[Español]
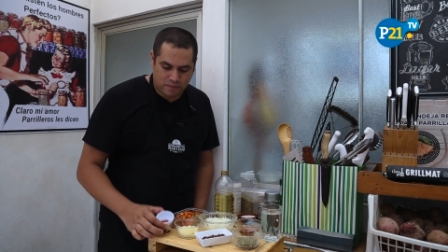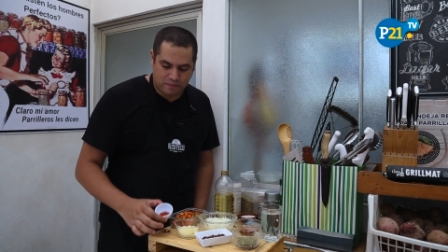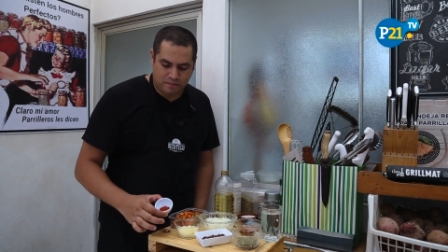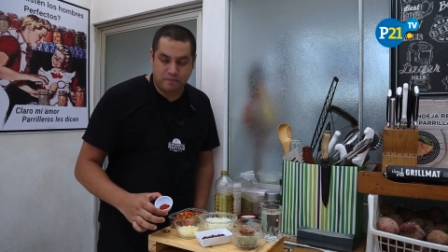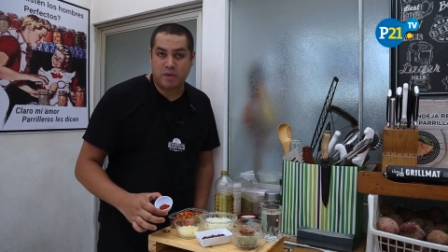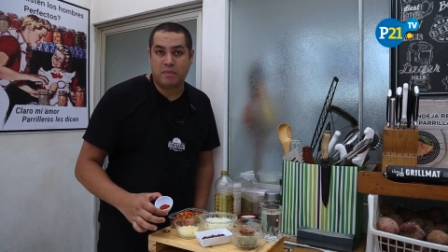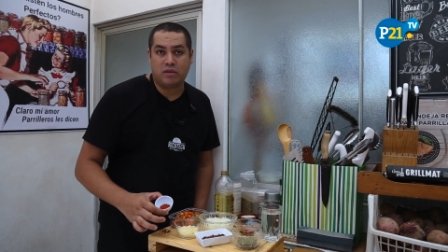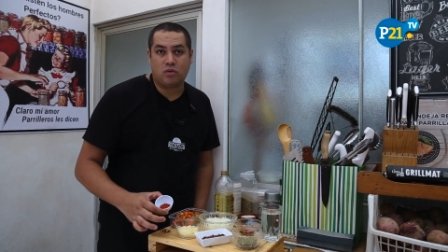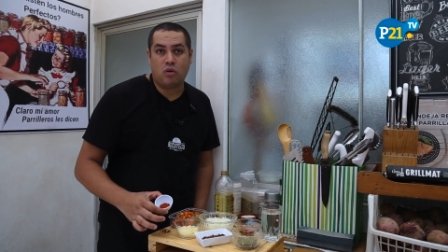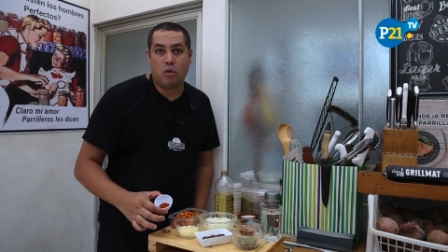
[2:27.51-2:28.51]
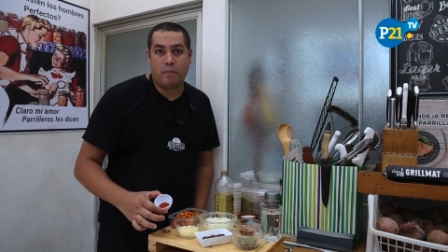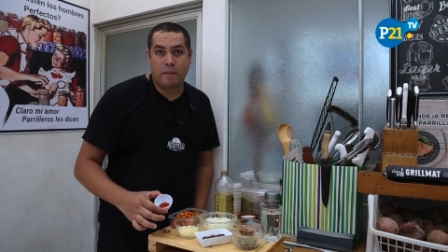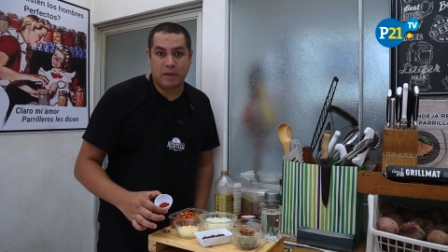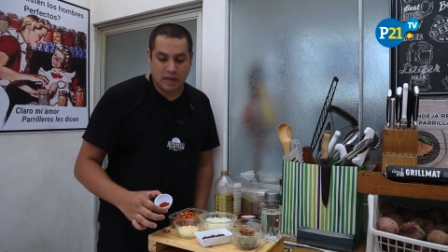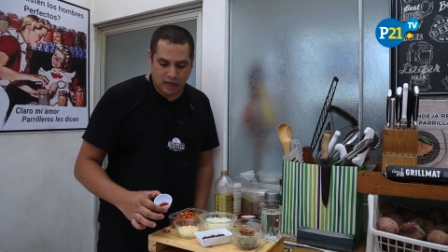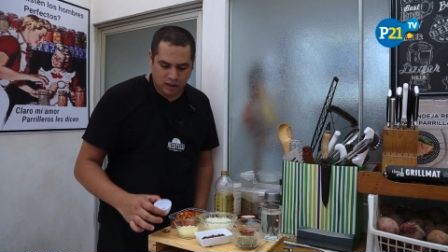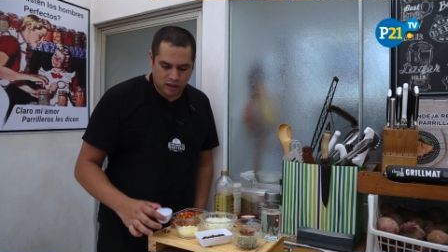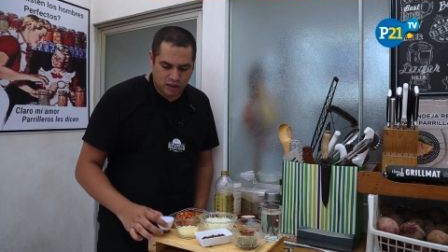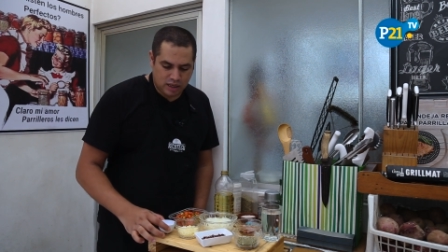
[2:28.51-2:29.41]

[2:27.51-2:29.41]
de pimentón o páprica